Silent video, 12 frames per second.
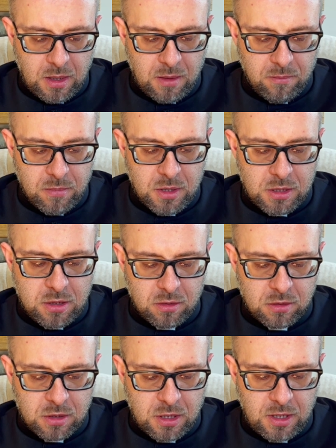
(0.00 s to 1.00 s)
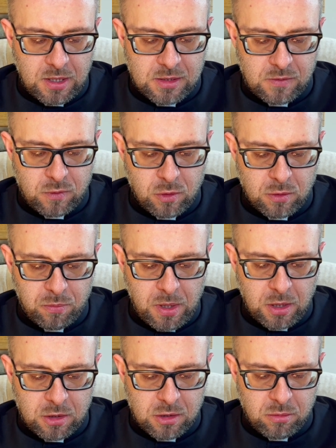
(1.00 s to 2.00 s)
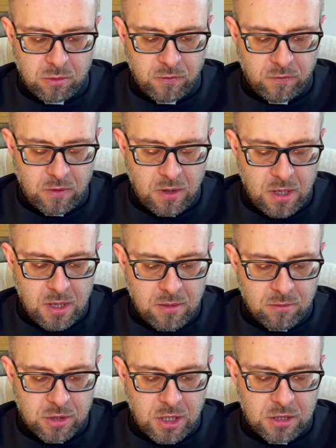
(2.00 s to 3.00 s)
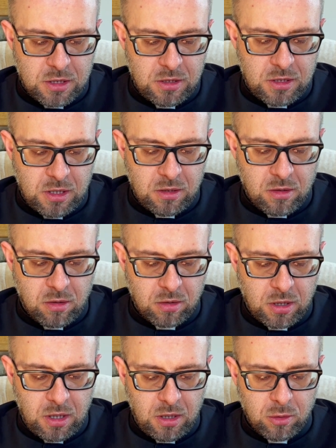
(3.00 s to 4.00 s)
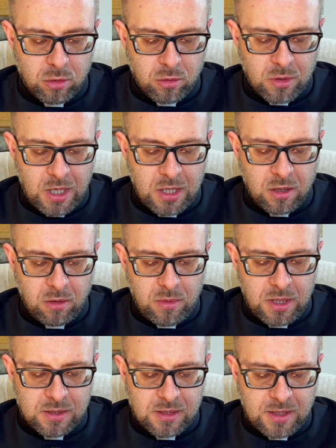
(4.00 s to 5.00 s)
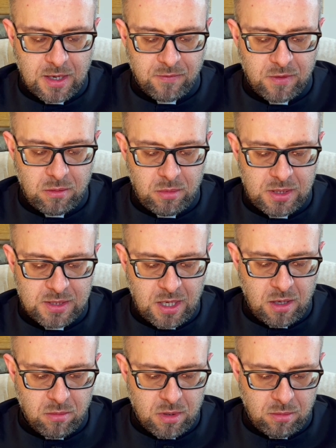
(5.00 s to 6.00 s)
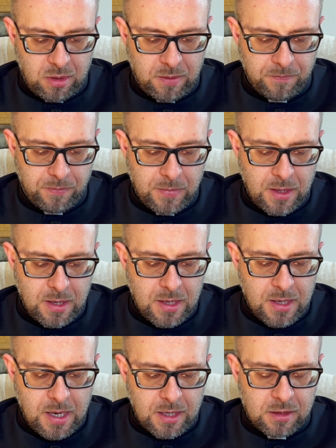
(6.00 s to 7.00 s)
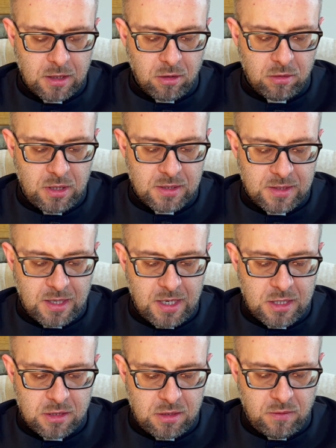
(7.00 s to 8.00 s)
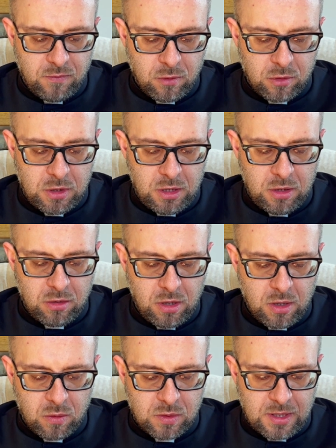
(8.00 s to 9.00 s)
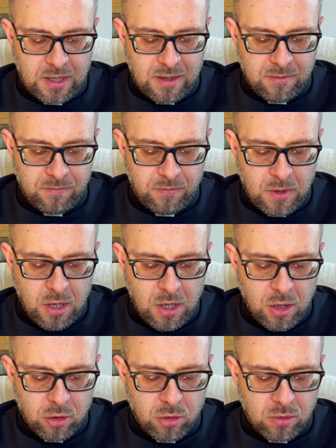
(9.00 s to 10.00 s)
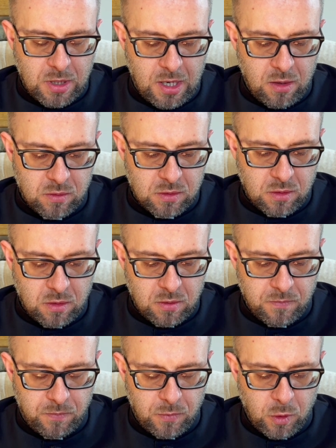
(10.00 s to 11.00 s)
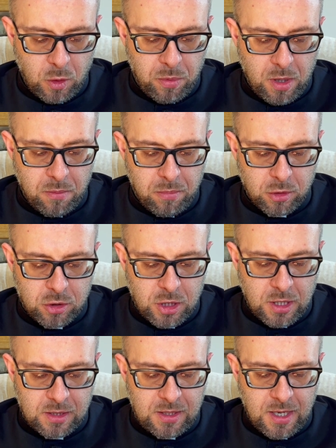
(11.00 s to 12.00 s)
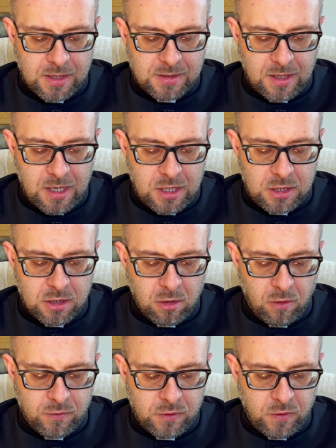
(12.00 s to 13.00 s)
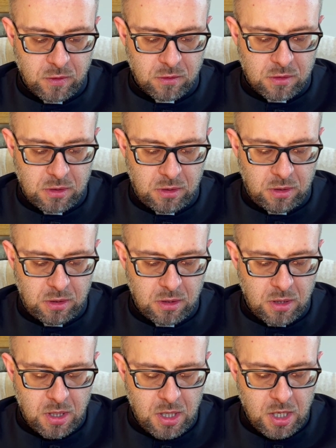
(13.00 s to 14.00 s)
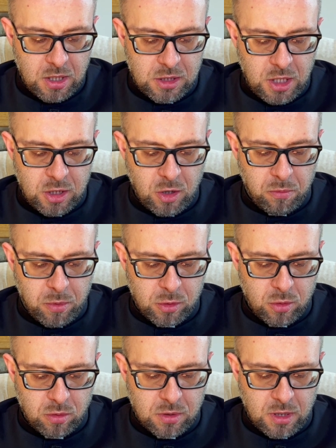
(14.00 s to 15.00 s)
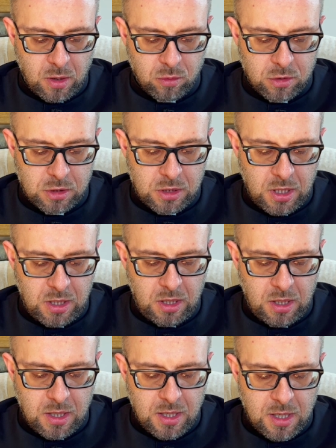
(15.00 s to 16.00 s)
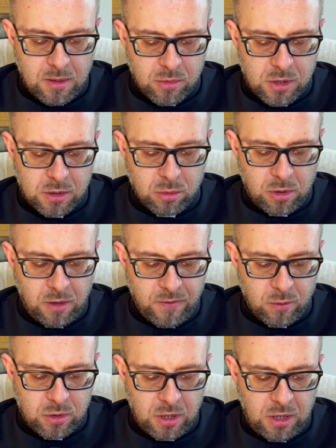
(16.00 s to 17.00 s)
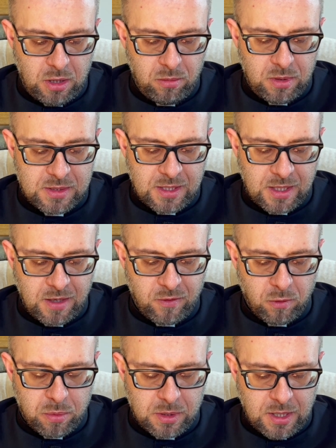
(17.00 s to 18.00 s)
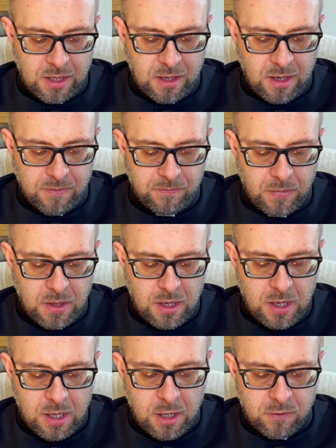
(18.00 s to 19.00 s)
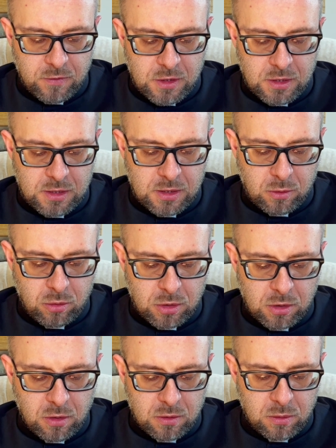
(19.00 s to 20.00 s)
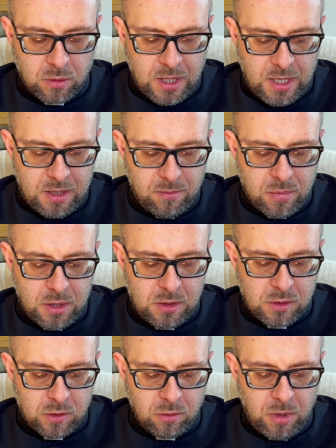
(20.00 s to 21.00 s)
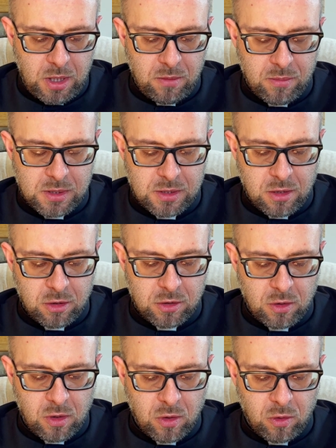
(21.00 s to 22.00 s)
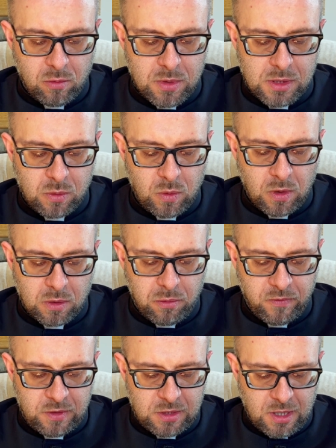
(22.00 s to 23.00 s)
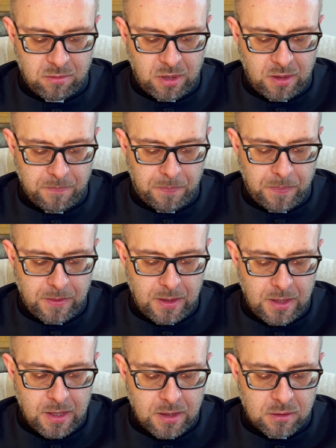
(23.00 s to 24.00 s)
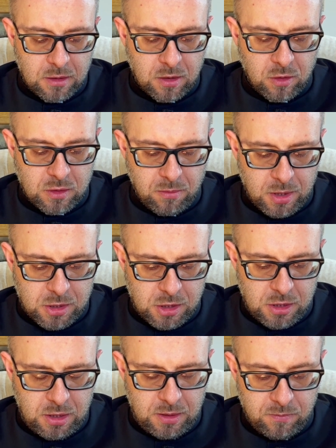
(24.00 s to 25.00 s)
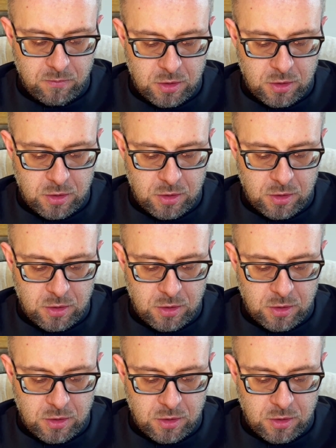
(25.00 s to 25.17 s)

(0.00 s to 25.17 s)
Myśląc, że jest wśród pielgrzymów, przeszli dzień drogi i szukali go między krewnymi i znajomymi. A gdy go nie znaleźli, wrócili do Jeruzalem, szukając go. Dopiero po trzech dniach znaleźli go w świątyni. Siedział pośród nauczycieli, przysłuchiwał się im i zadawał pytania. Wszyscy, którzy go słuchali, byli zdumieni bystrością jego umysłu i odpowiedziami. Gdy go zobaczyli,